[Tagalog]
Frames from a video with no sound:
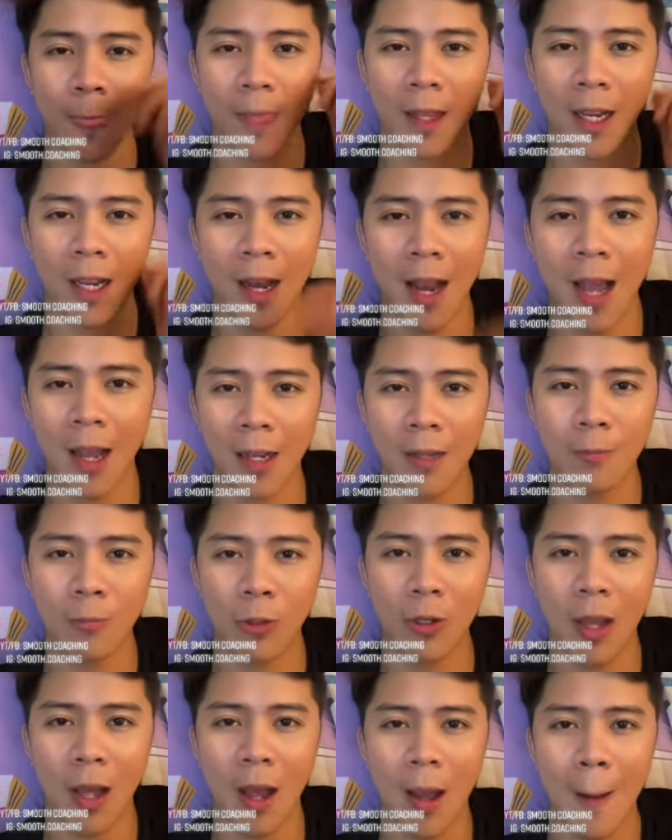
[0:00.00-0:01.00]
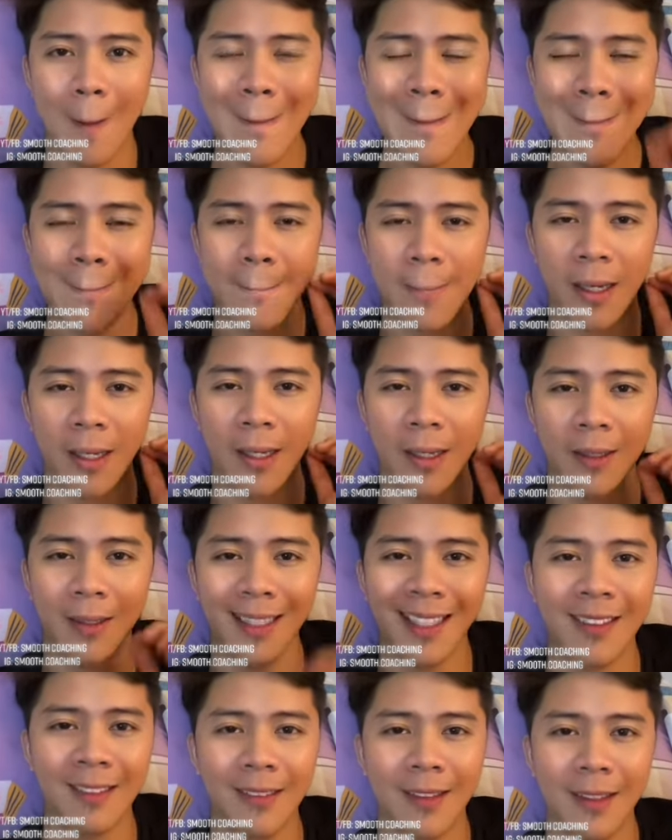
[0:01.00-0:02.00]
Kailangan mo lang maging
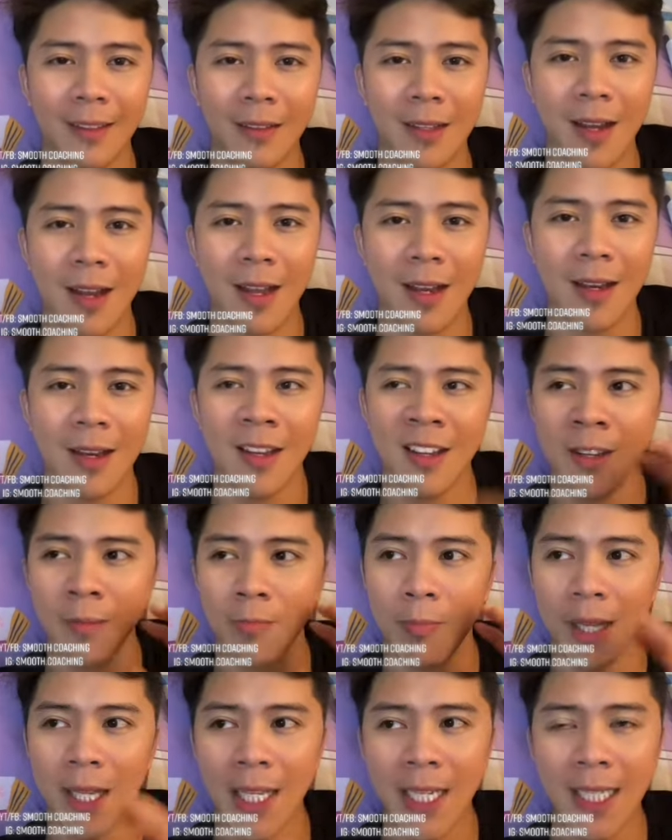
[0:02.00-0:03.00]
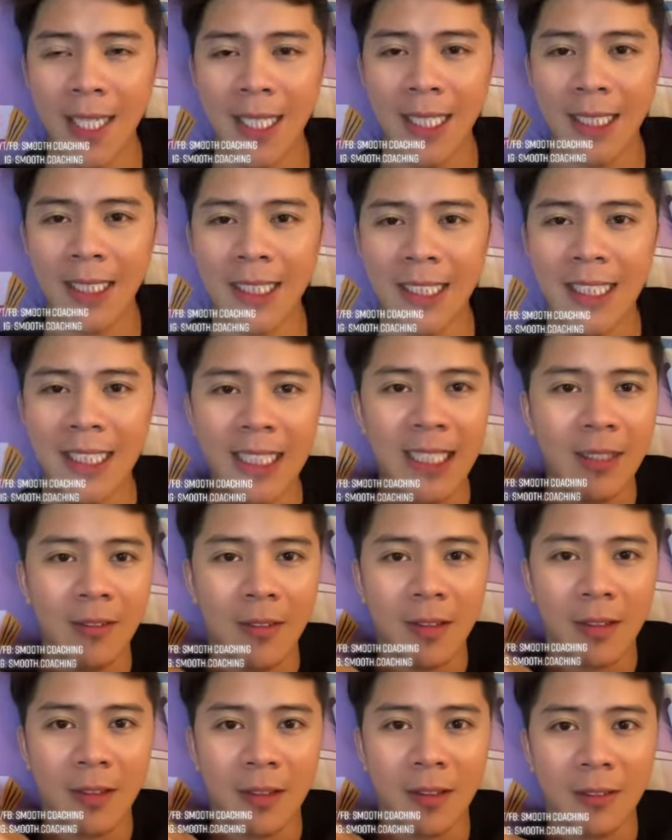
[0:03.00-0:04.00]
neat tignan, malinis,
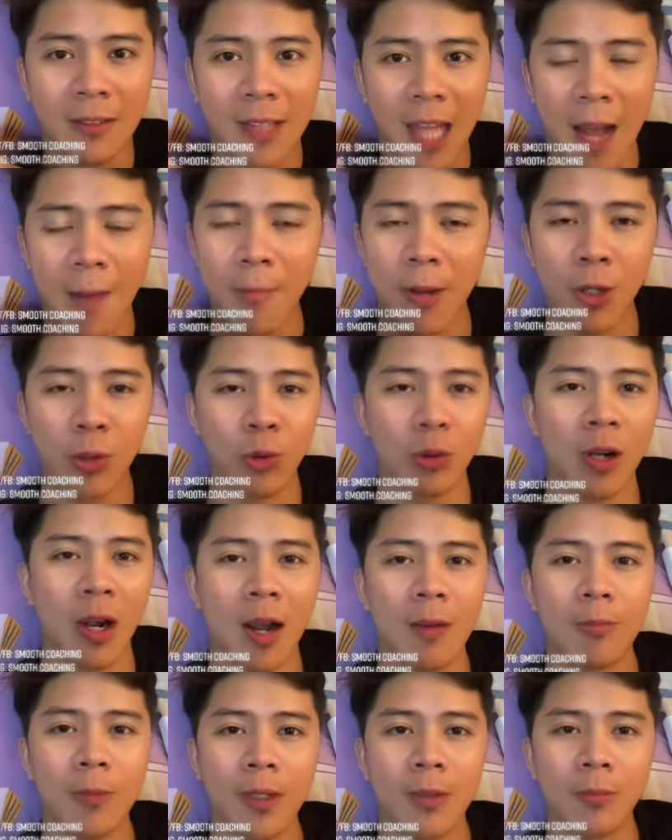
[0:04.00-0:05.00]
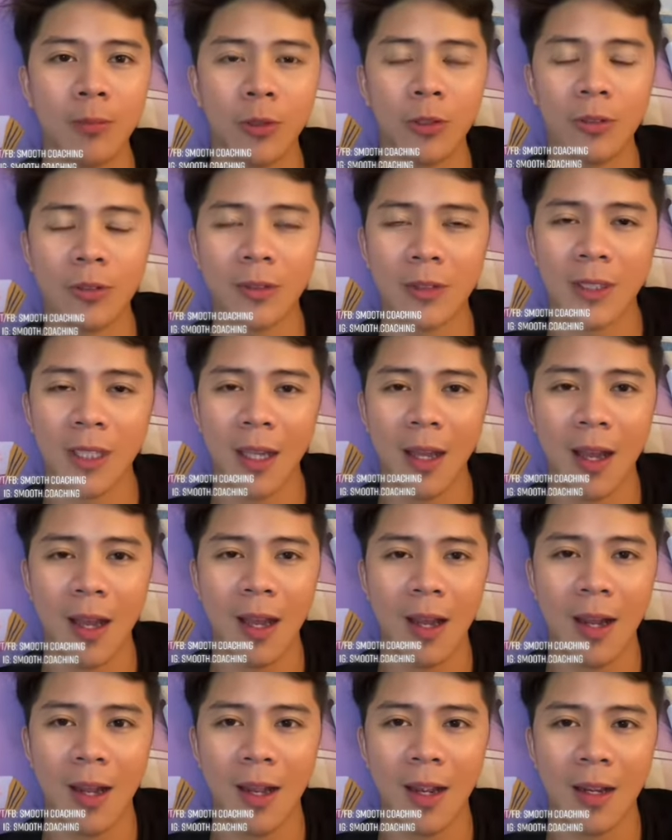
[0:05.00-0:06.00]
tama yung grammar mo
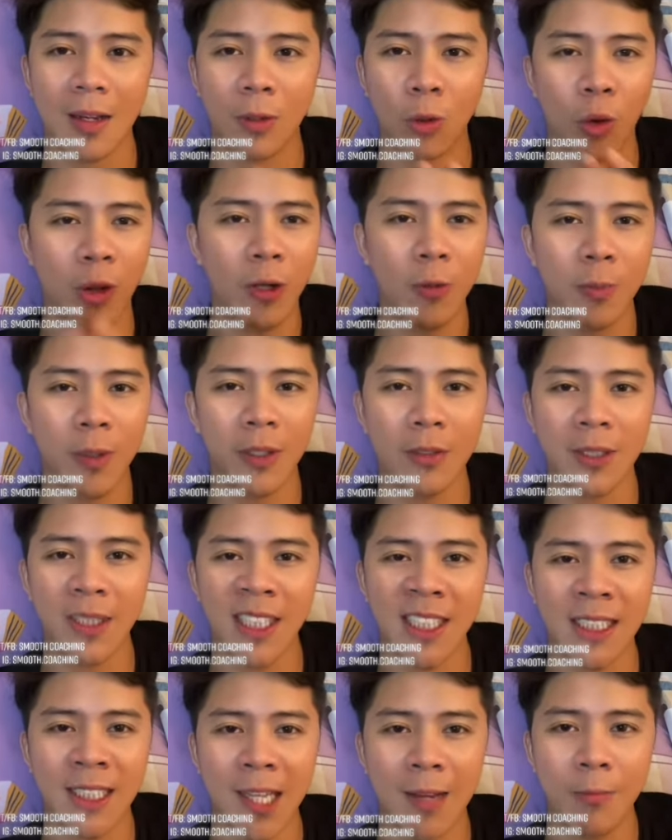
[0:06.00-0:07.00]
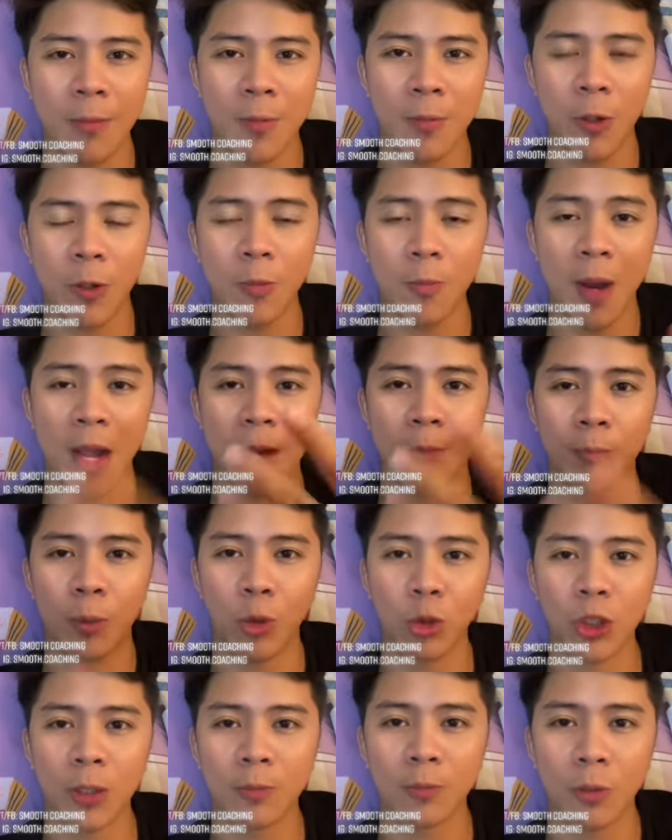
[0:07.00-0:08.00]
sa kung ano man yung sinasabi mo, yung mga
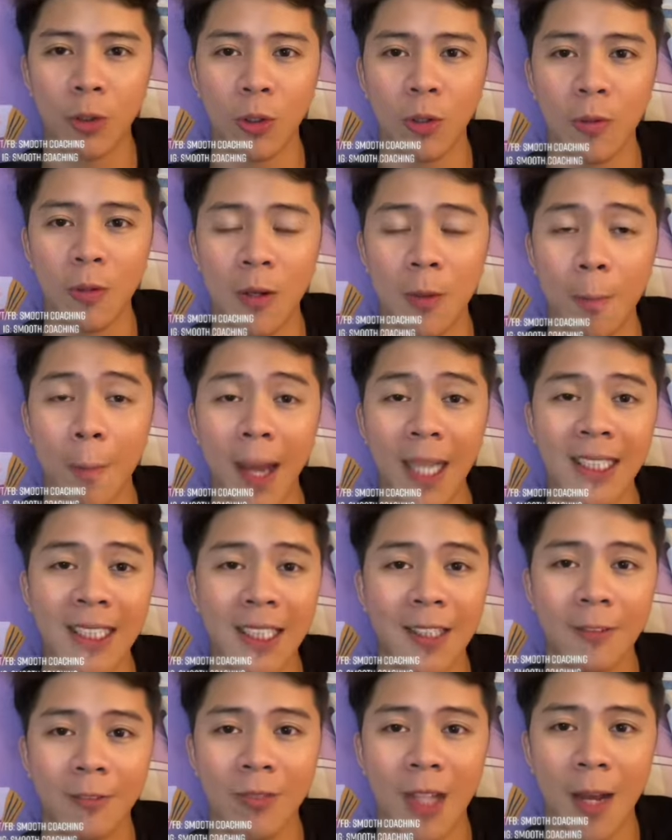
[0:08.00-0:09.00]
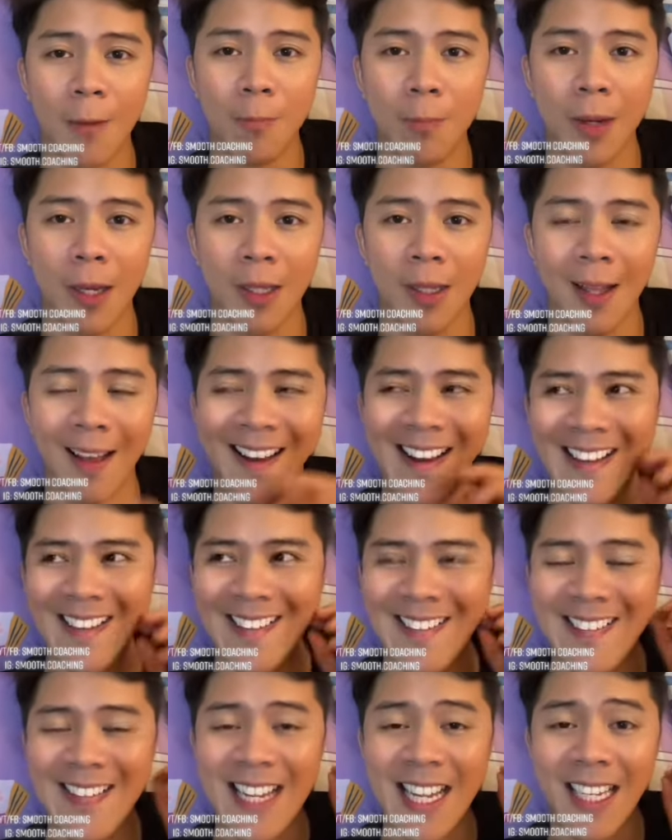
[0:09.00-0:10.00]
post mo, positive dapat at
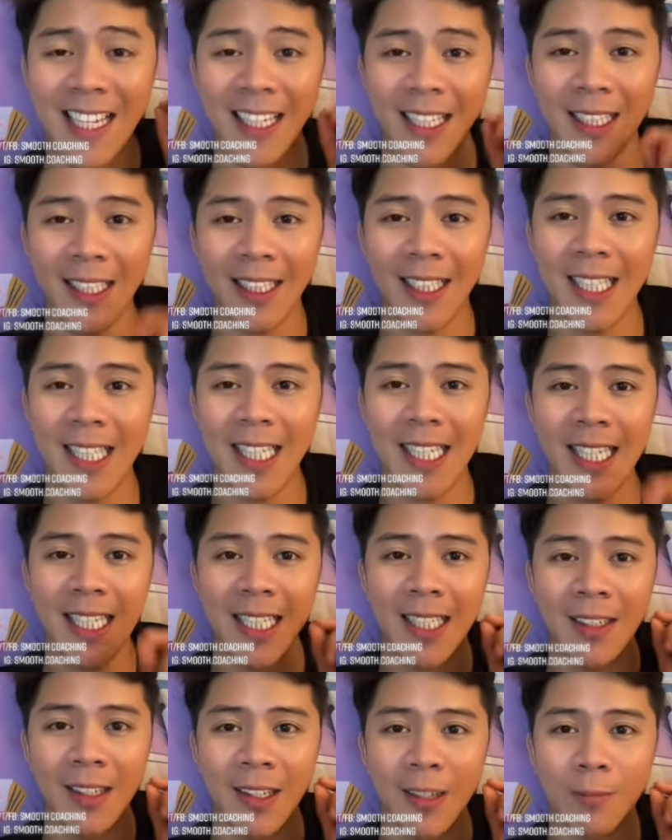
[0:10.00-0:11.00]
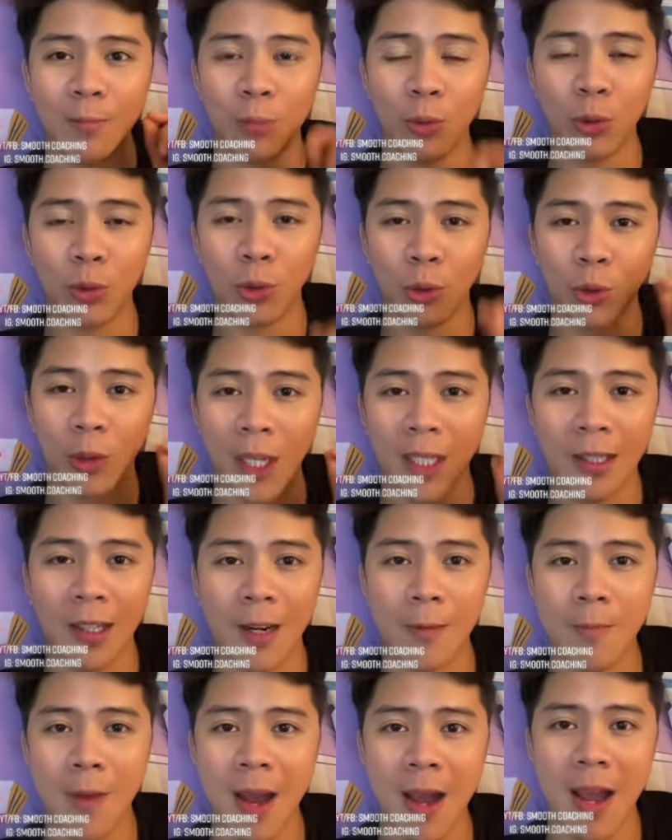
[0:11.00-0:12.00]
hindi puro
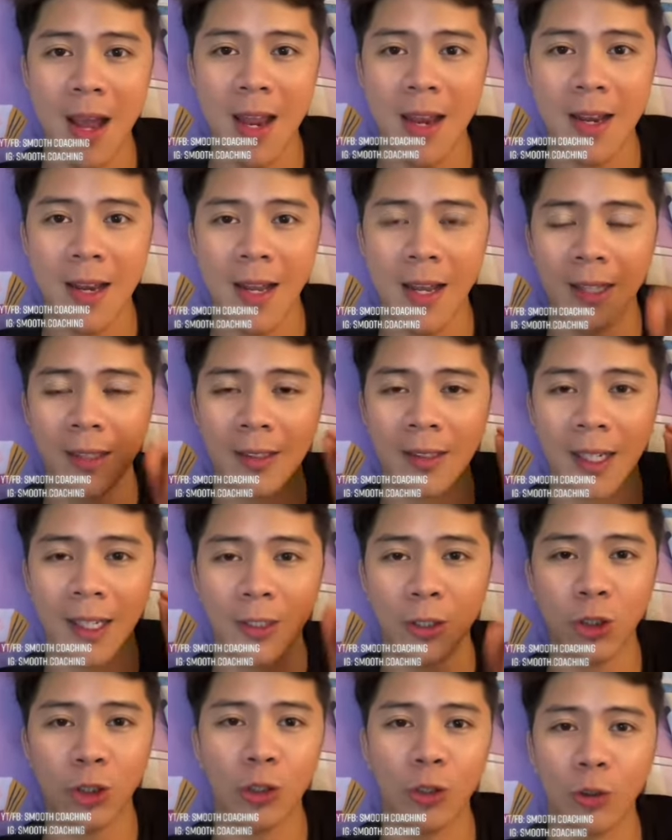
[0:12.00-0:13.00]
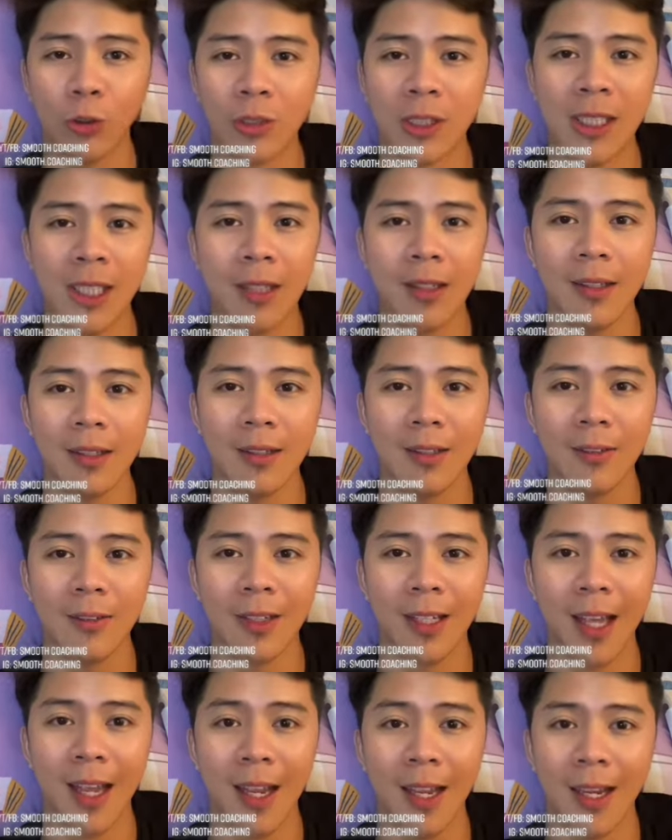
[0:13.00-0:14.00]
kadramahan at kajologsan.
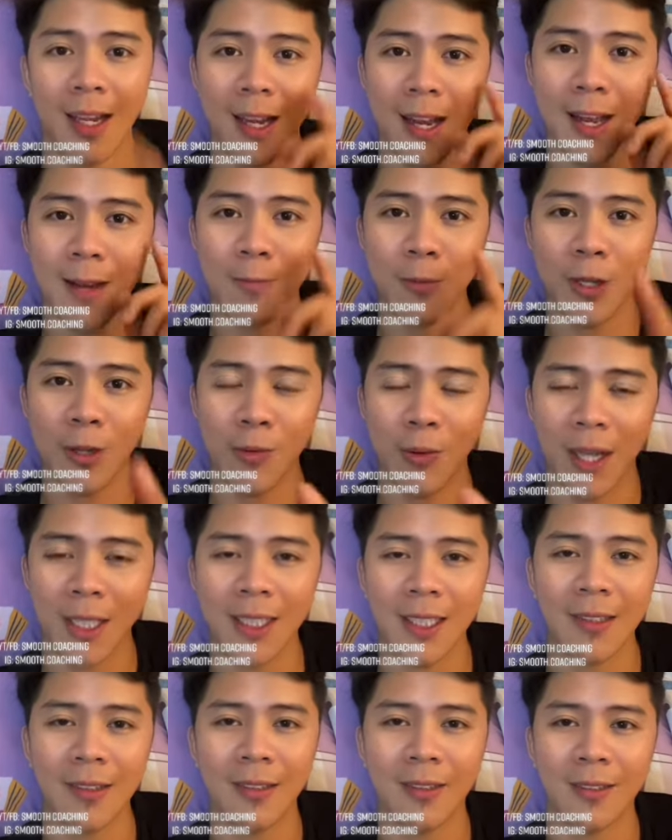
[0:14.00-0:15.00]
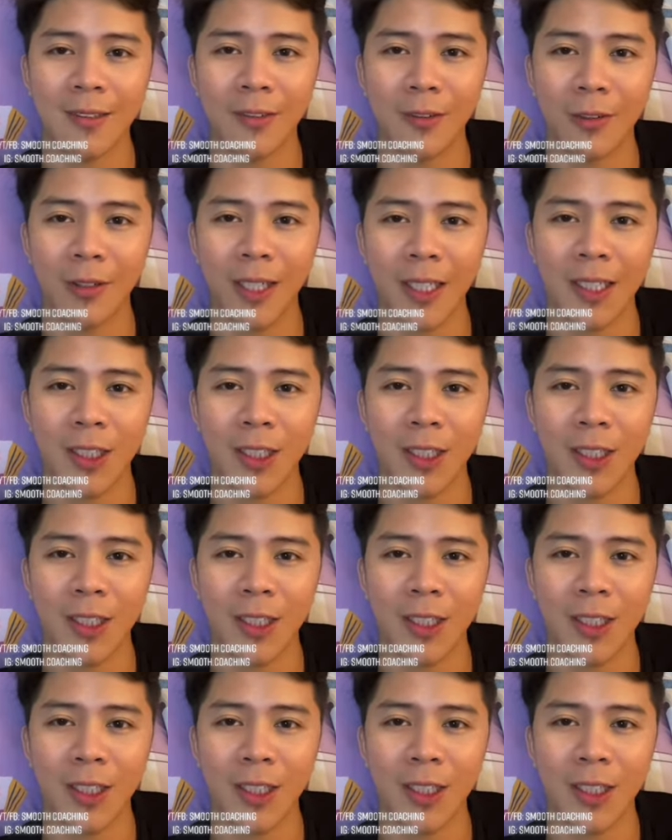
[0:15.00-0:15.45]
Okay? Kailangan mo iwasan yun. Alright?